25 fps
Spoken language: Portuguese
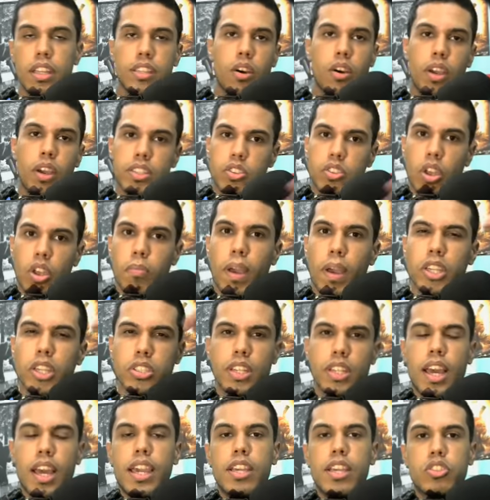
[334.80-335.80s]
Então é só
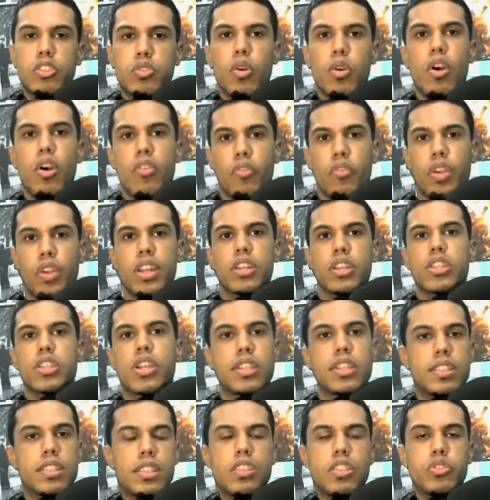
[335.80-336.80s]
imaginar isso vendo as
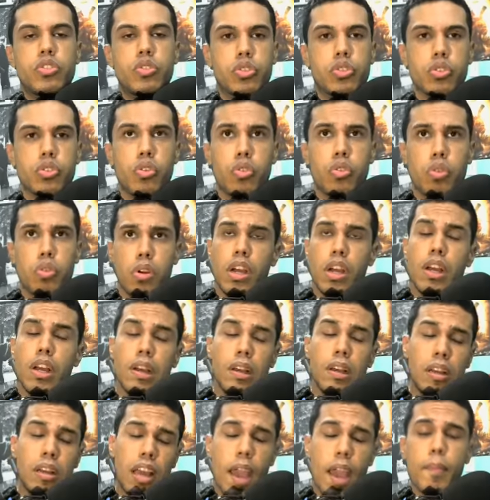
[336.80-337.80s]
cutscenes do jogo
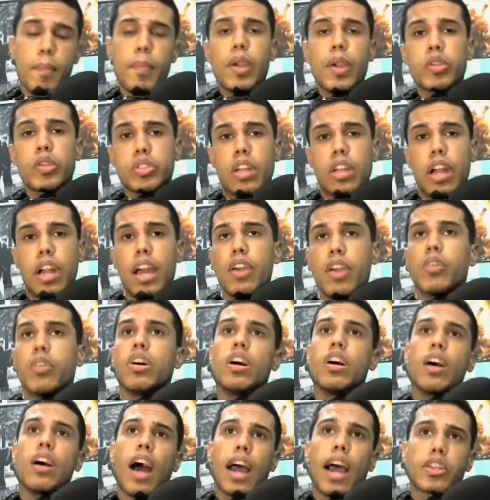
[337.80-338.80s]
é meio estranho.
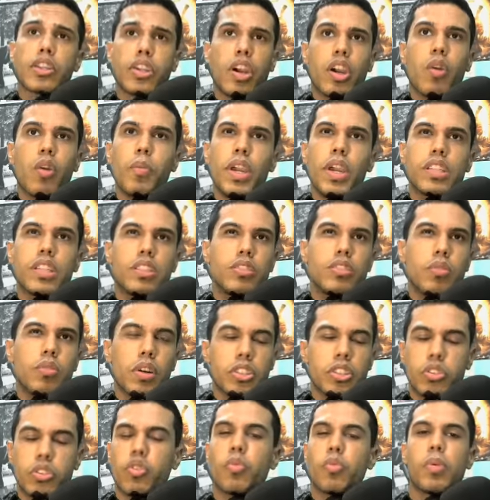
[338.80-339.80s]
Acho realmente
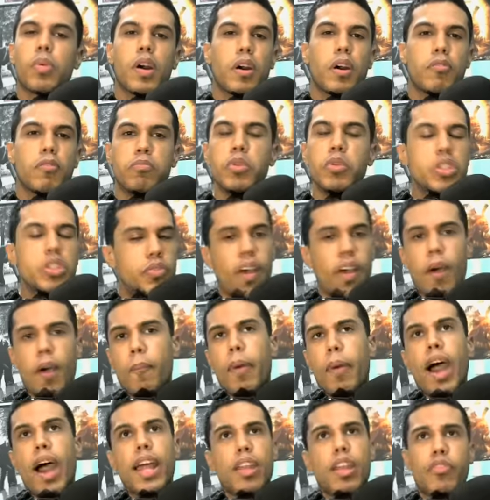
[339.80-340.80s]
uma desculpa muito
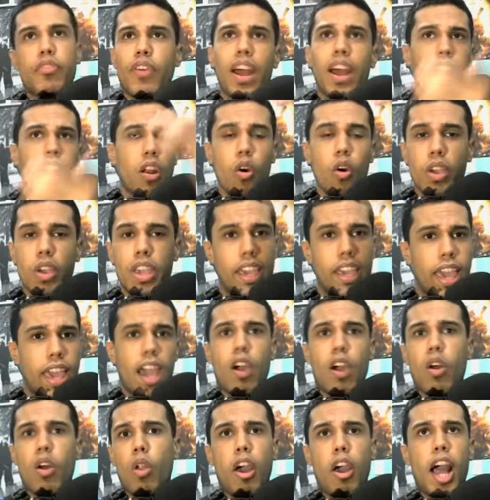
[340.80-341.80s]
farrapada. Fala logo o que
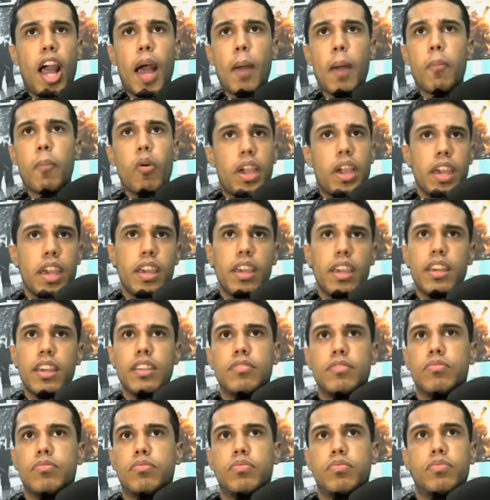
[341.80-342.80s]
quer colocar,
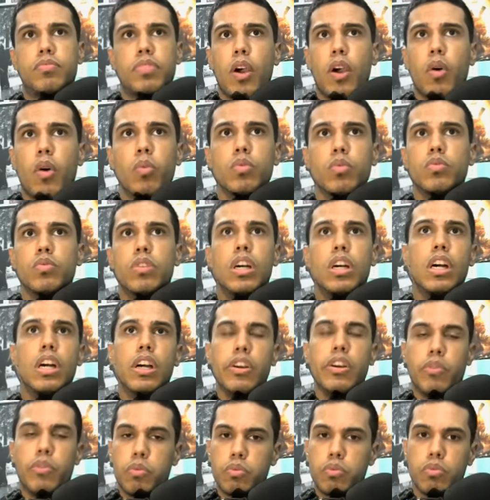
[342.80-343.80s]
porque é um,
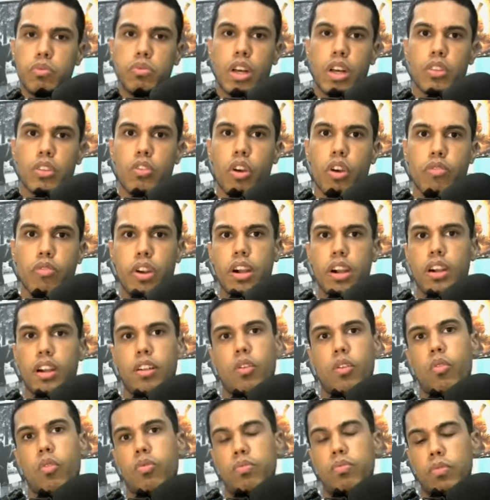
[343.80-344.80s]
uma
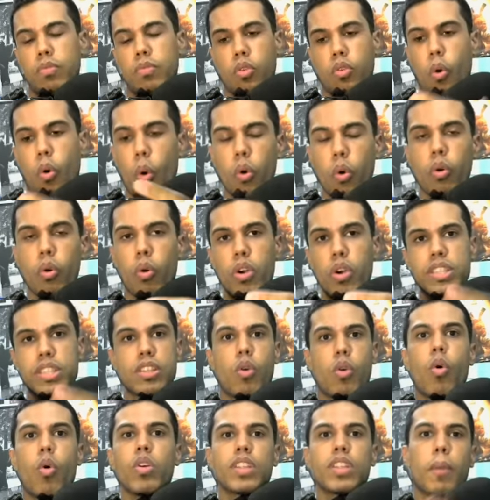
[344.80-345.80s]
nova co
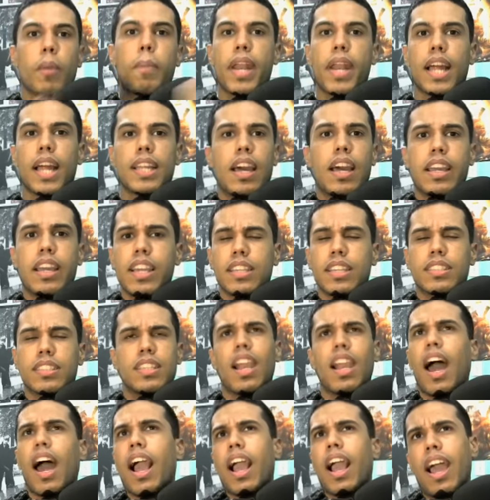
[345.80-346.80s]
coisa contra a pirataria,
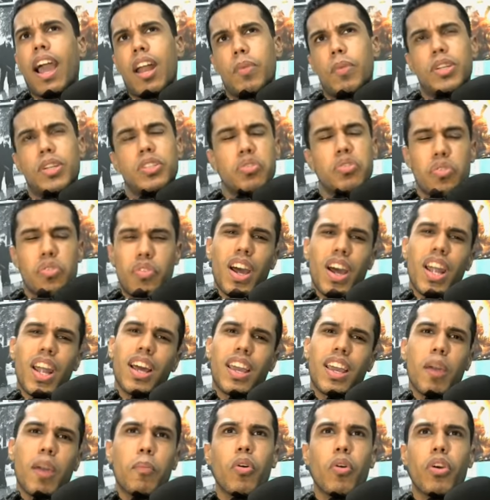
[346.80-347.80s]
sei lá, cara. Mas não
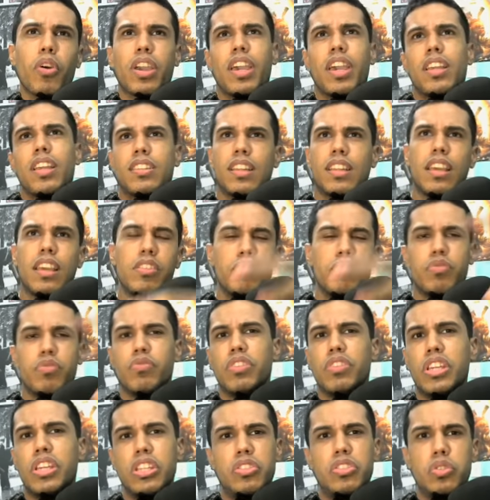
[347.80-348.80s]
fala que é porque tem
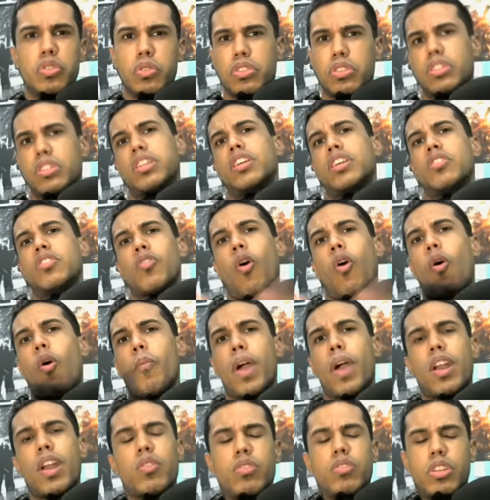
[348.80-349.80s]
vídeos que não
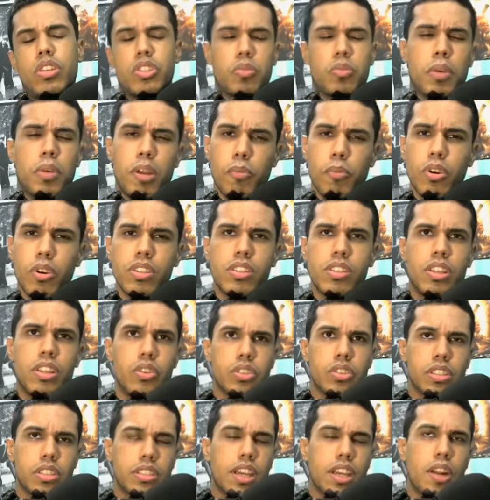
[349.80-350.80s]
couberam no disco, pelo amor de
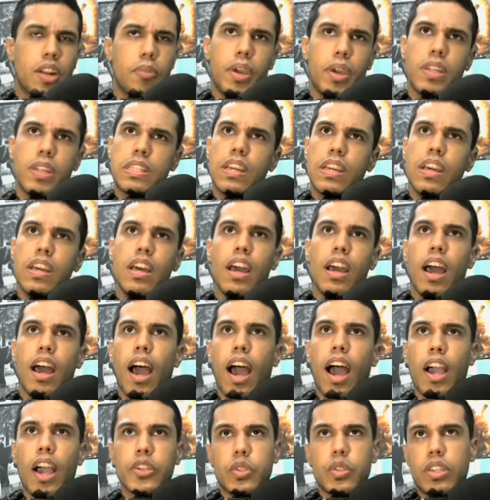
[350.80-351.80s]
Deus. Sinceramente,
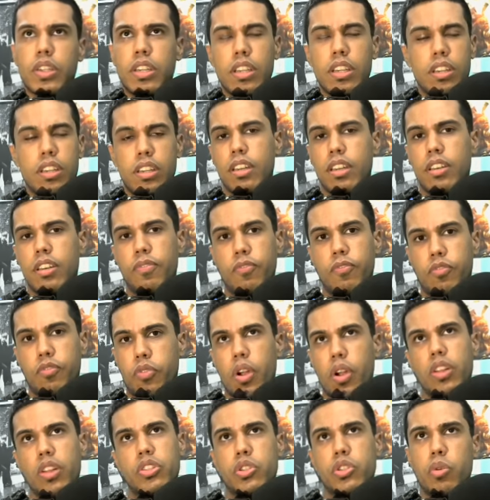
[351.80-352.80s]
acho que
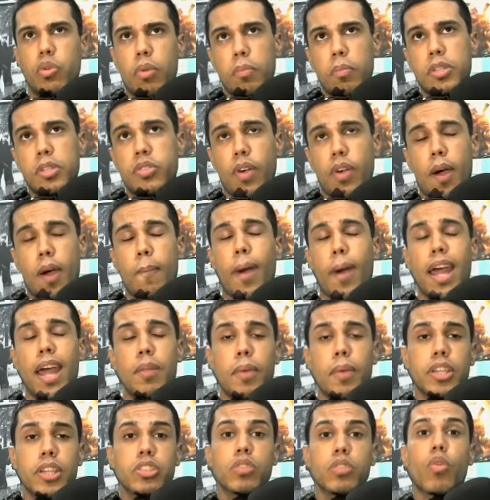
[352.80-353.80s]
foi uma desculpa muito
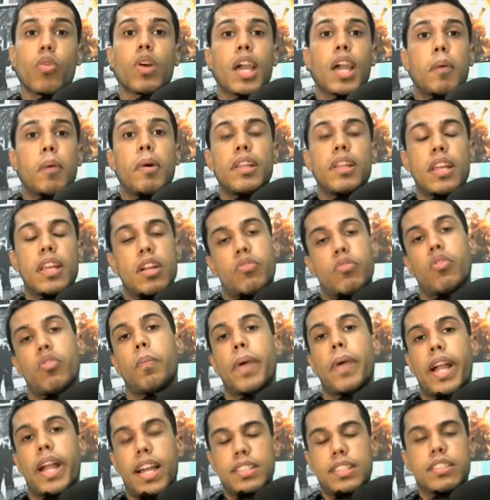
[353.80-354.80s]
farrapada, mas de qualquer maneira eu vou
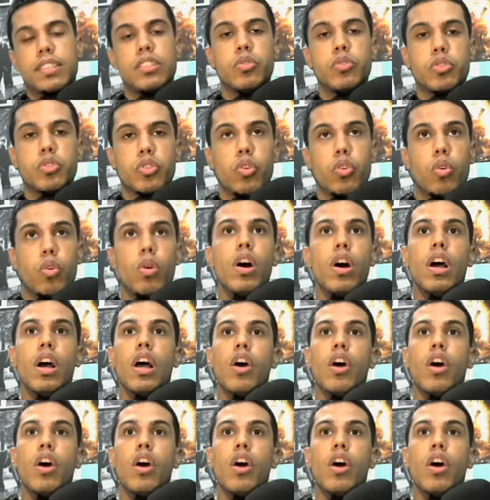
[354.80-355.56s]
pegar sim o jogo.